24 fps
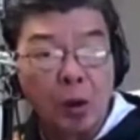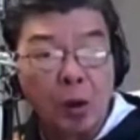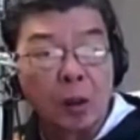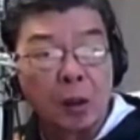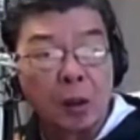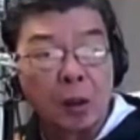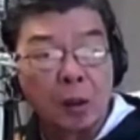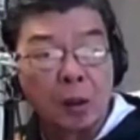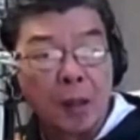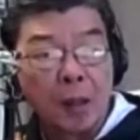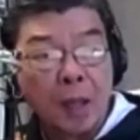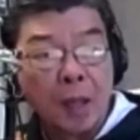
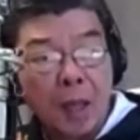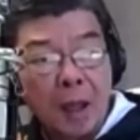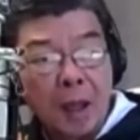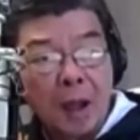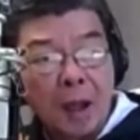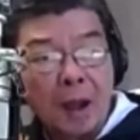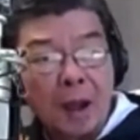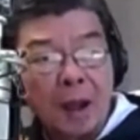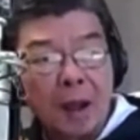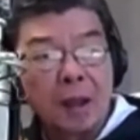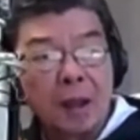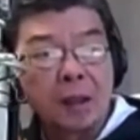Oktubre
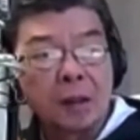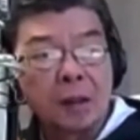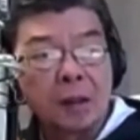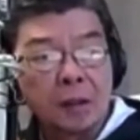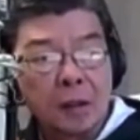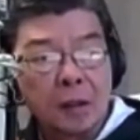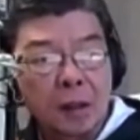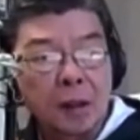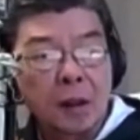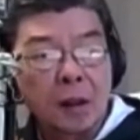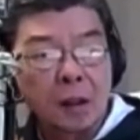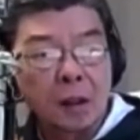
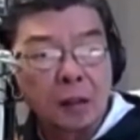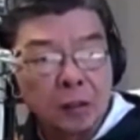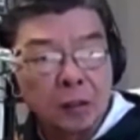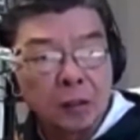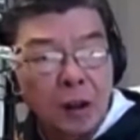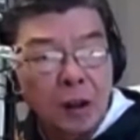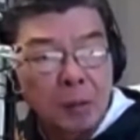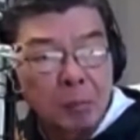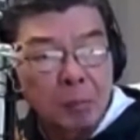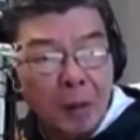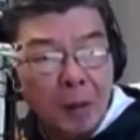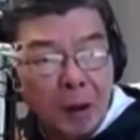ay
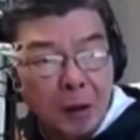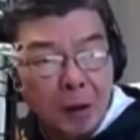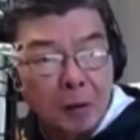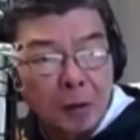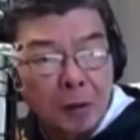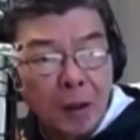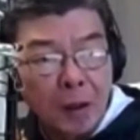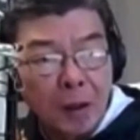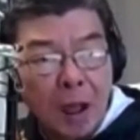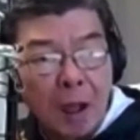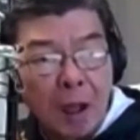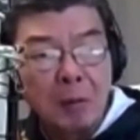
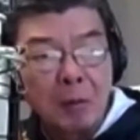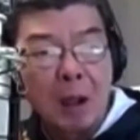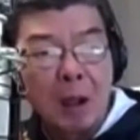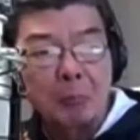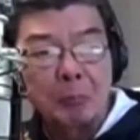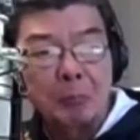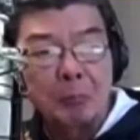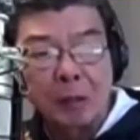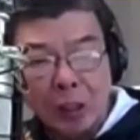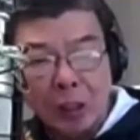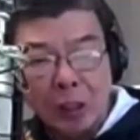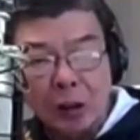nananatili pa rin
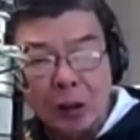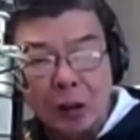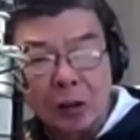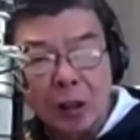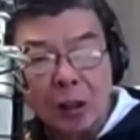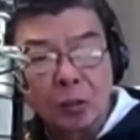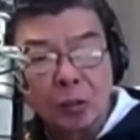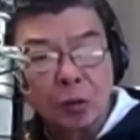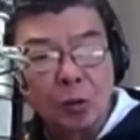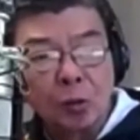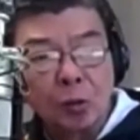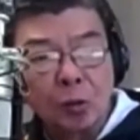ang mga
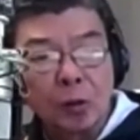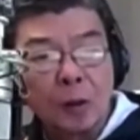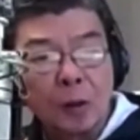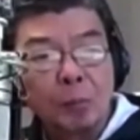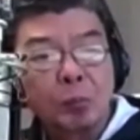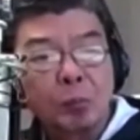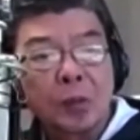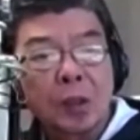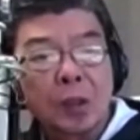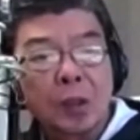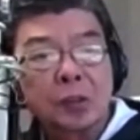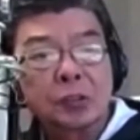pating na
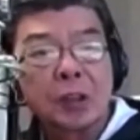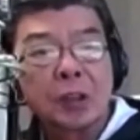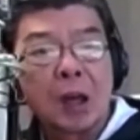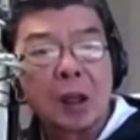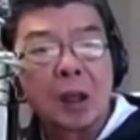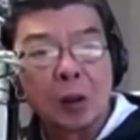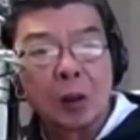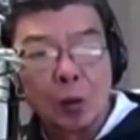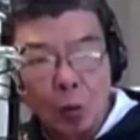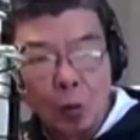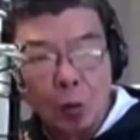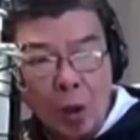ito
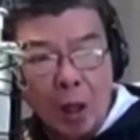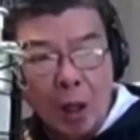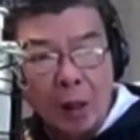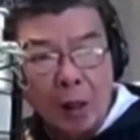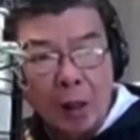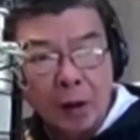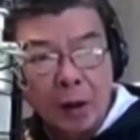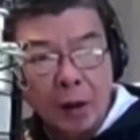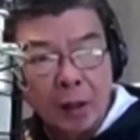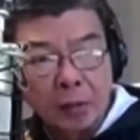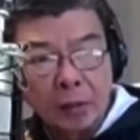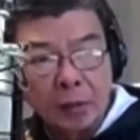sa
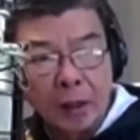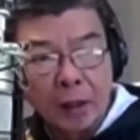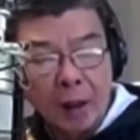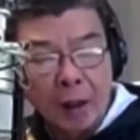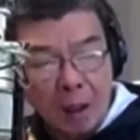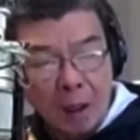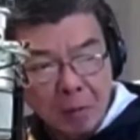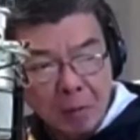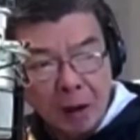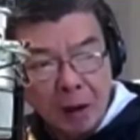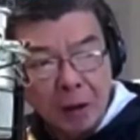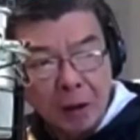lugar
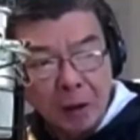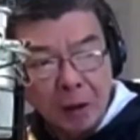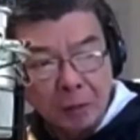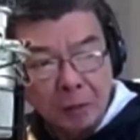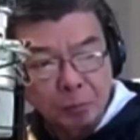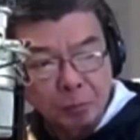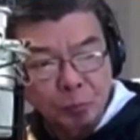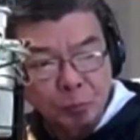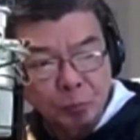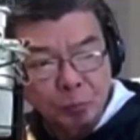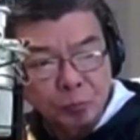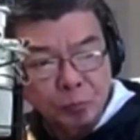na
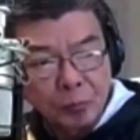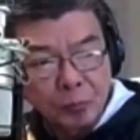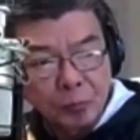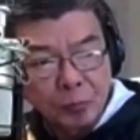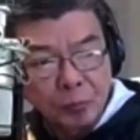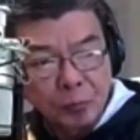nabanggit.